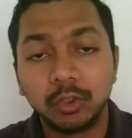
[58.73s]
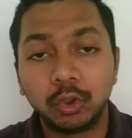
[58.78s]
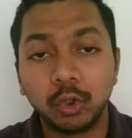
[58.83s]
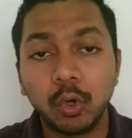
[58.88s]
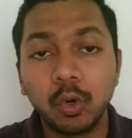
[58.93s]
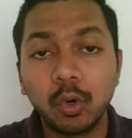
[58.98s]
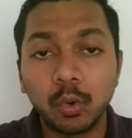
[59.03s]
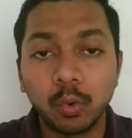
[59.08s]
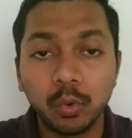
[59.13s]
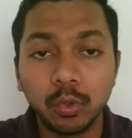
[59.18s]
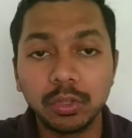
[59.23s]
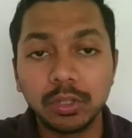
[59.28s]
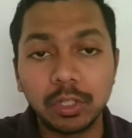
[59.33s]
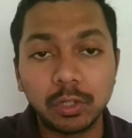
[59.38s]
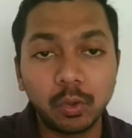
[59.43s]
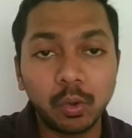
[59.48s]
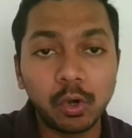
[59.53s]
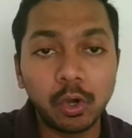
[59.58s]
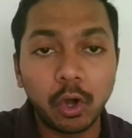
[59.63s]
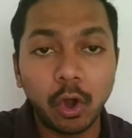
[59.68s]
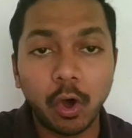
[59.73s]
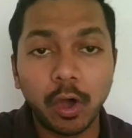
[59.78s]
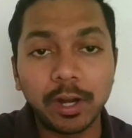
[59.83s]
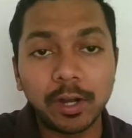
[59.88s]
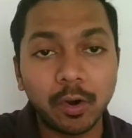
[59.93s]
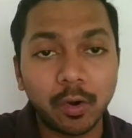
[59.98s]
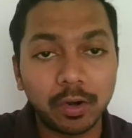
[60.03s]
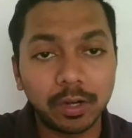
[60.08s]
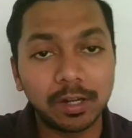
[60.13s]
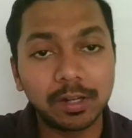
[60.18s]
जो उन दिनों लॉ
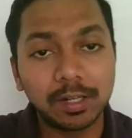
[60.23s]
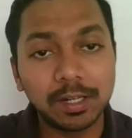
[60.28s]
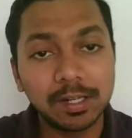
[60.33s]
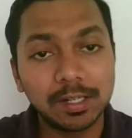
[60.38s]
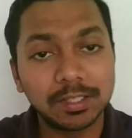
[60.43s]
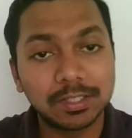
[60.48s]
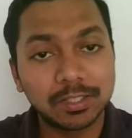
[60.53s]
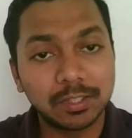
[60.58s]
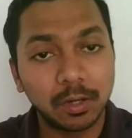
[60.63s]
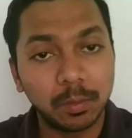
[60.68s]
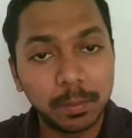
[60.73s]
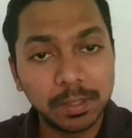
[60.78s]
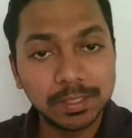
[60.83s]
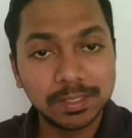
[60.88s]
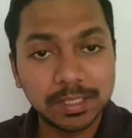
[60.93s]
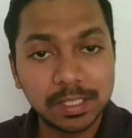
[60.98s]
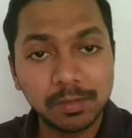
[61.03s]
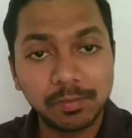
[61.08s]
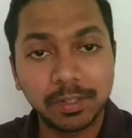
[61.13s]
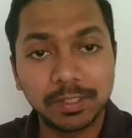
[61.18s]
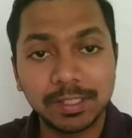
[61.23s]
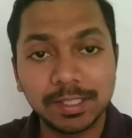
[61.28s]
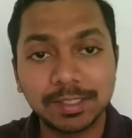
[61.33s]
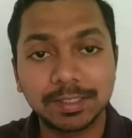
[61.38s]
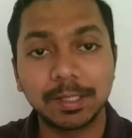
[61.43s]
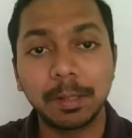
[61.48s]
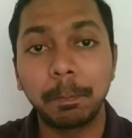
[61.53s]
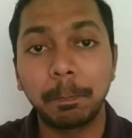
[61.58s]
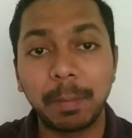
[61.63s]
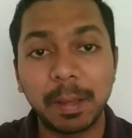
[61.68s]
एंड ऑर्डर की डिस्टरबेंस की वजह
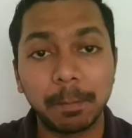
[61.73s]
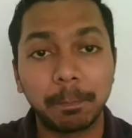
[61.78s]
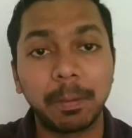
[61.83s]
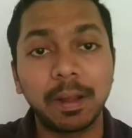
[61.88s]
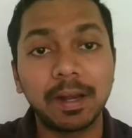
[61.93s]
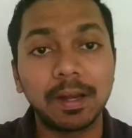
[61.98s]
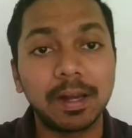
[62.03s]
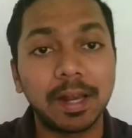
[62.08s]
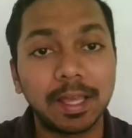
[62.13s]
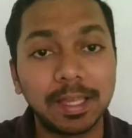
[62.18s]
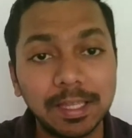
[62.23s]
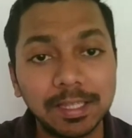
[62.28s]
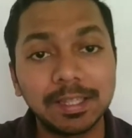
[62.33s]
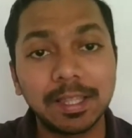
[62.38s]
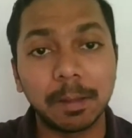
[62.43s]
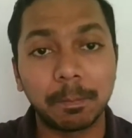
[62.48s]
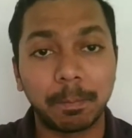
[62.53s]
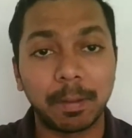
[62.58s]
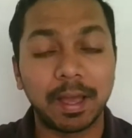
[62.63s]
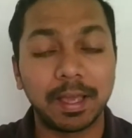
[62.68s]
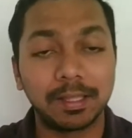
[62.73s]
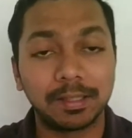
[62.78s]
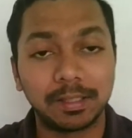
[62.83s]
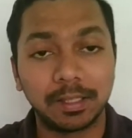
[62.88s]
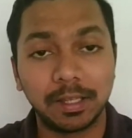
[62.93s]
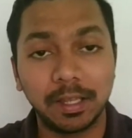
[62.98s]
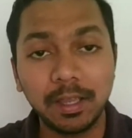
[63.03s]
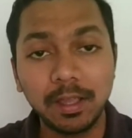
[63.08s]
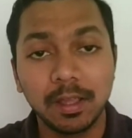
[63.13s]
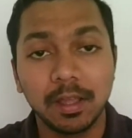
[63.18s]
से पेपर नहीं दे पाए
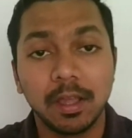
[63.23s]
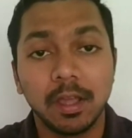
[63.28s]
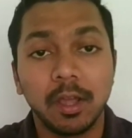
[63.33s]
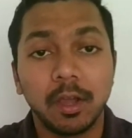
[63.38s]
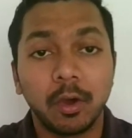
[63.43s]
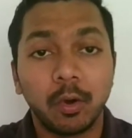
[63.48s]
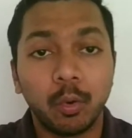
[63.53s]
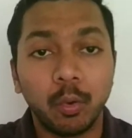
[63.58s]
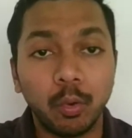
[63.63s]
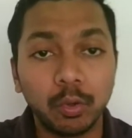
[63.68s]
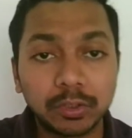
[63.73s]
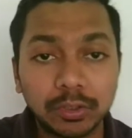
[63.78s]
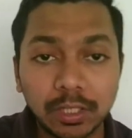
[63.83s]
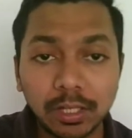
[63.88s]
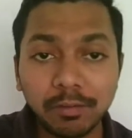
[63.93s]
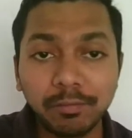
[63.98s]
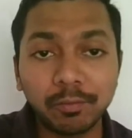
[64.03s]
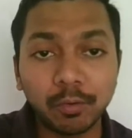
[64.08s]
थे सिर्फ